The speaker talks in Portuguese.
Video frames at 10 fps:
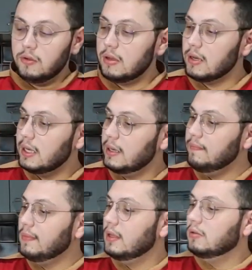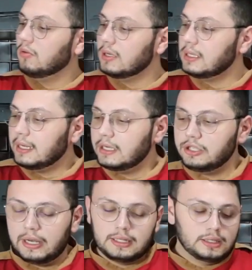eu tenho aqui dois
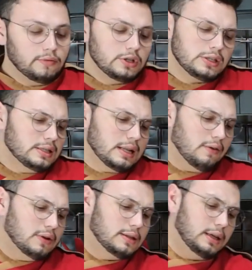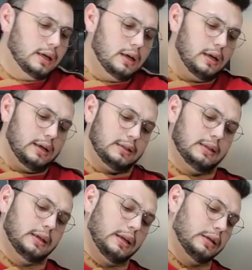ingredientes. Eu vou te ensinar a fazer
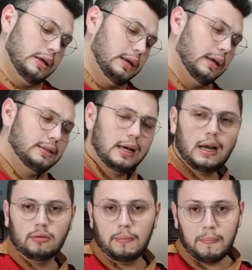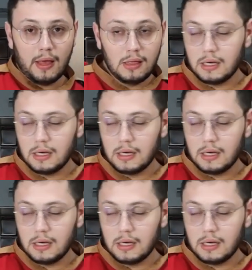eh, essa calda bem